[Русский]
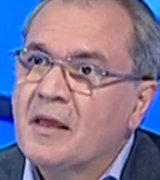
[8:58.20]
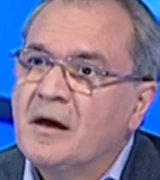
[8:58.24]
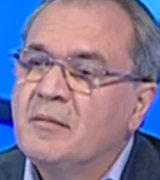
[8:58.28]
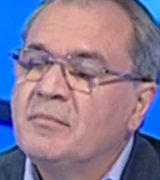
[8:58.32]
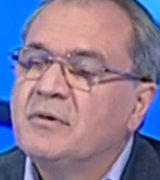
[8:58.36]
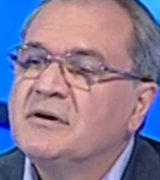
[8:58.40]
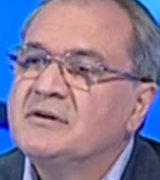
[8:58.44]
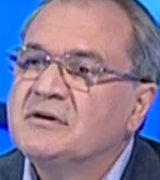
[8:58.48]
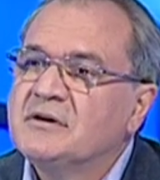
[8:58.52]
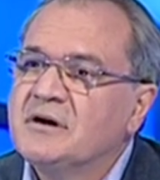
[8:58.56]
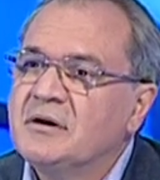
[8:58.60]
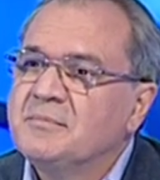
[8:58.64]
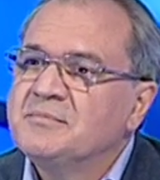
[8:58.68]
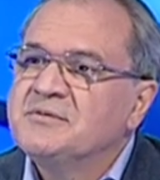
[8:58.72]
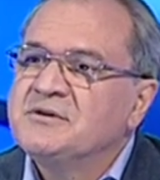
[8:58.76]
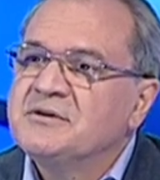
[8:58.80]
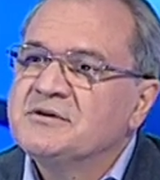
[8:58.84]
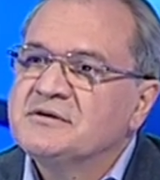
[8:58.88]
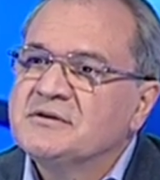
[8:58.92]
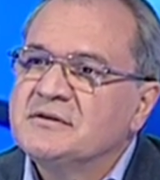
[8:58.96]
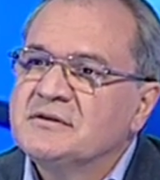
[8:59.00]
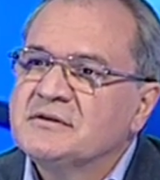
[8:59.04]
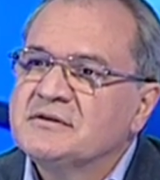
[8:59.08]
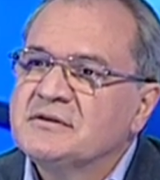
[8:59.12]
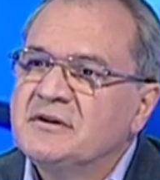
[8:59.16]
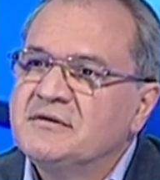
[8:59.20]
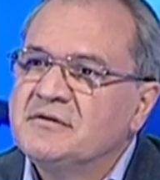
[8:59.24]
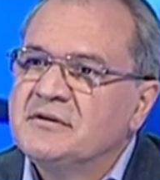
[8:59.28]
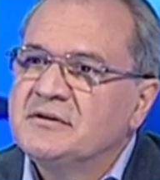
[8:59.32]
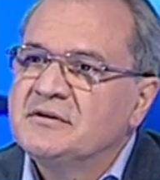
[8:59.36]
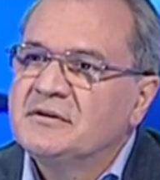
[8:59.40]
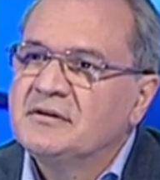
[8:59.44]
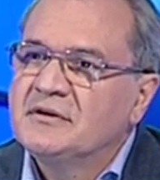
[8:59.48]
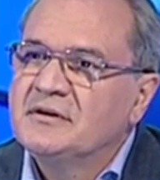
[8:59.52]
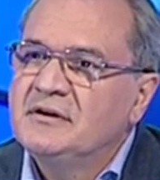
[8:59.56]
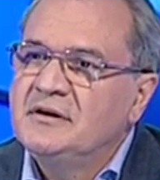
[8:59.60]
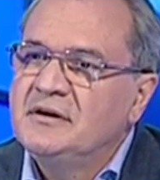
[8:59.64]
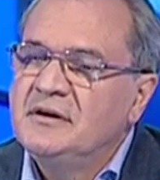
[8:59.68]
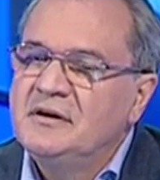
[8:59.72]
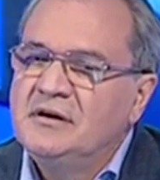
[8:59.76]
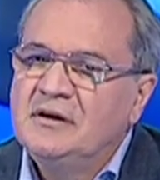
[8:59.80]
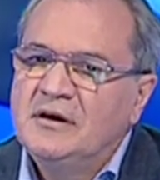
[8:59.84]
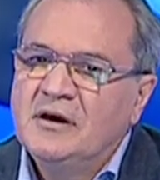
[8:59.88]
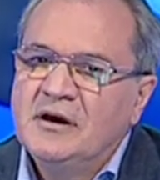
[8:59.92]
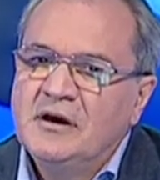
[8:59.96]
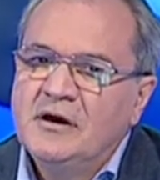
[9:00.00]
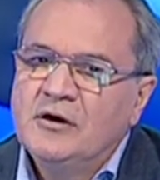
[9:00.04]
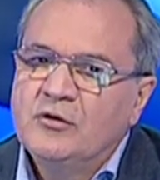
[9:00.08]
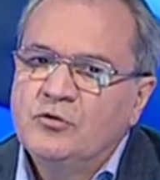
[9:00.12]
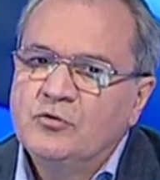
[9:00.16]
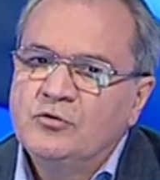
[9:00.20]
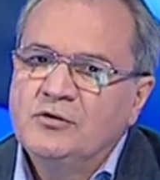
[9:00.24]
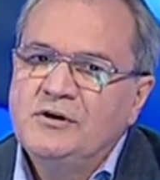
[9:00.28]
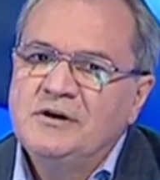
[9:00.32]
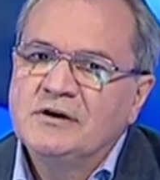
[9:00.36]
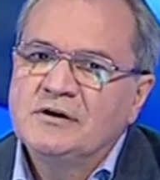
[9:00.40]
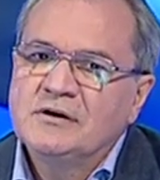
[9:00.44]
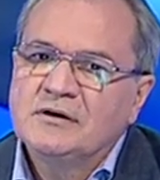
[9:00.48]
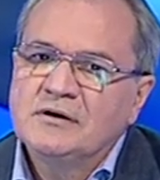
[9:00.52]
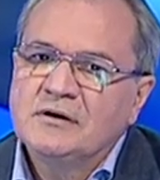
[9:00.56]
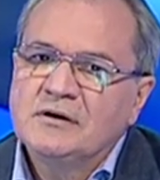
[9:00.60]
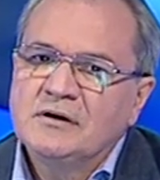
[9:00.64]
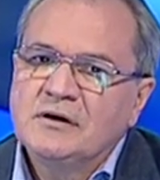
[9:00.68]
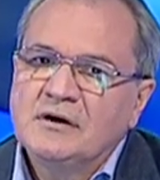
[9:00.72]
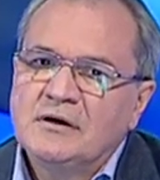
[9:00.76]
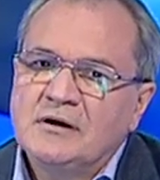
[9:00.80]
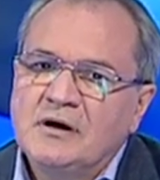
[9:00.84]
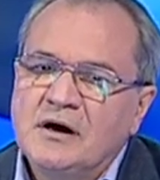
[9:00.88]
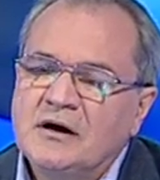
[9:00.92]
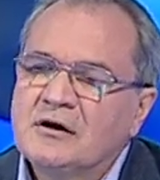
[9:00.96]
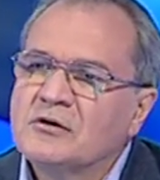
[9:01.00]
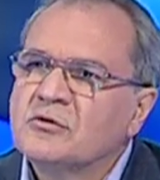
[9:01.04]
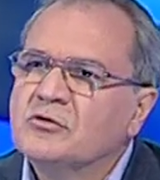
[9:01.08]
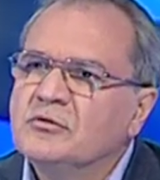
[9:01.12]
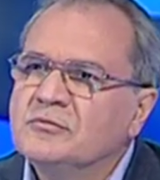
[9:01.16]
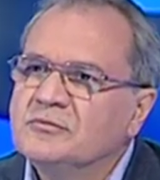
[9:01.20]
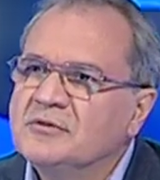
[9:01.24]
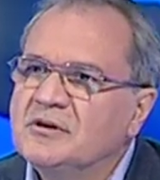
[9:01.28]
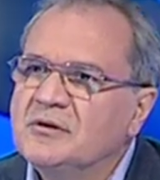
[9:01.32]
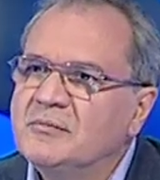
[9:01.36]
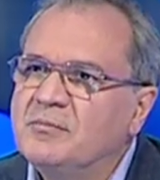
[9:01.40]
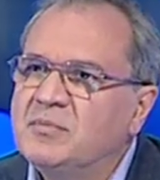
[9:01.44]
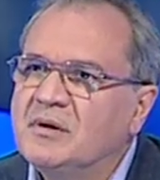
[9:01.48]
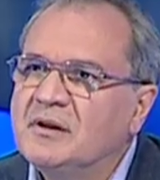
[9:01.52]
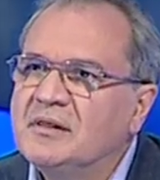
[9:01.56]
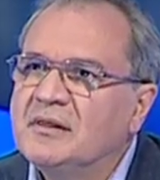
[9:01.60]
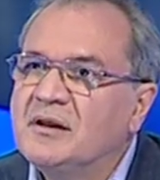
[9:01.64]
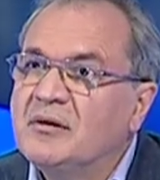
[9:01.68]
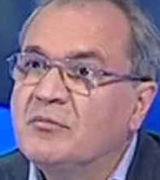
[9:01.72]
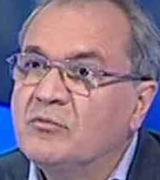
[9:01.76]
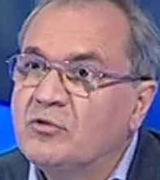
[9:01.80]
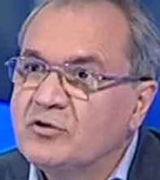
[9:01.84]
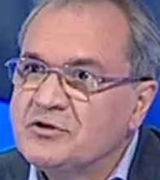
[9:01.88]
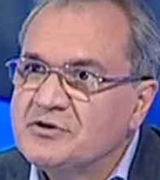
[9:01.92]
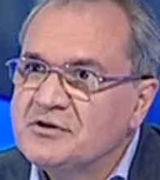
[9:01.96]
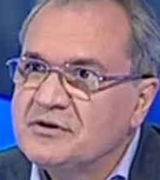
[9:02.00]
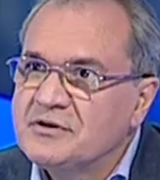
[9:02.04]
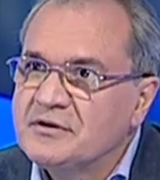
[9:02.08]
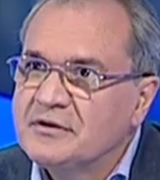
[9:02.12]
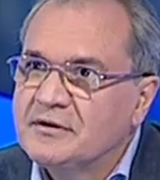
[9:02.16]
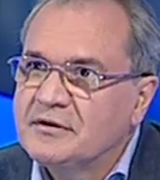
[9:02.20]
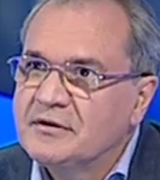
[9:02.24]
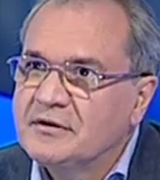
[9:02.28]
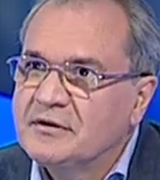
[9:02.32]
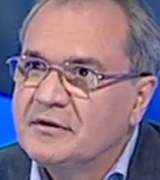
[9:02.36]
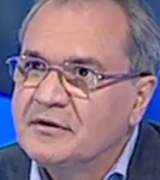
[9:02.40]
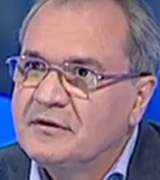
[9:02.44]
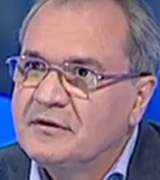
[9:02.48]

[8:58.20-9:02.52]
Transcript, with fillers: об этих общественных советах, и у них огромные полномочия.